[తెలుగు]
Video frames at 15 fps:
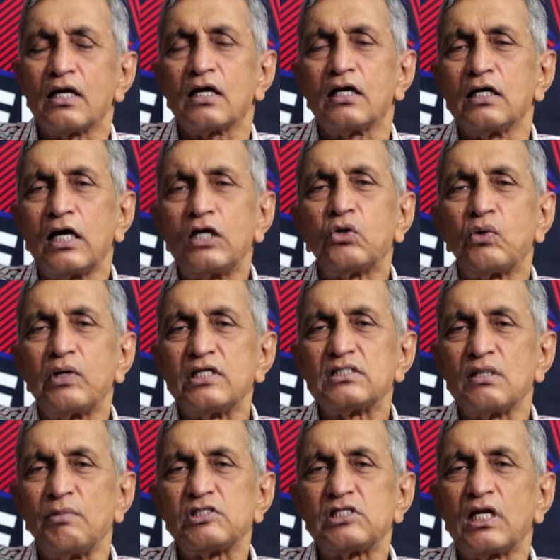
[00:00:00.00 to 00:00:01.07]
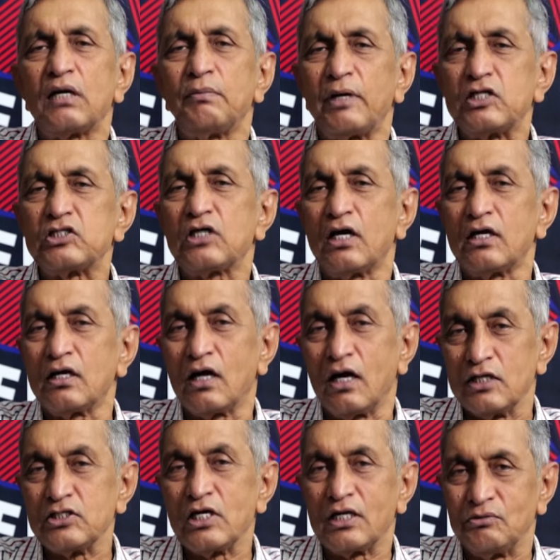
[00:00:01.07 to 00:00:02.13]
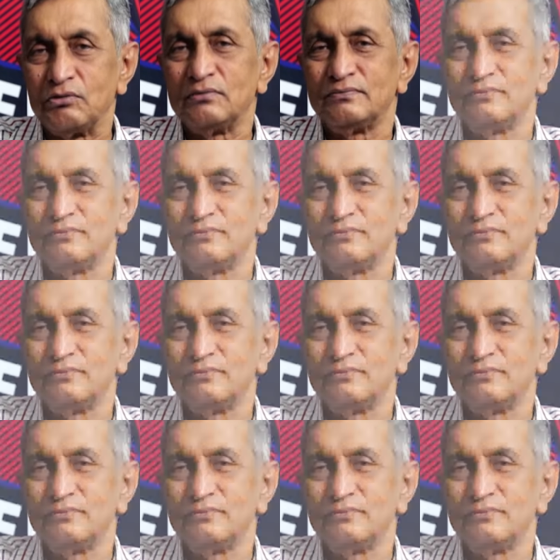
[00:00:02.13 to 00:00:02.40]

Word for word: ఏ రకంగానూ కూడా ఈ సమస్యలకు పరిష్కారం కాజాలవు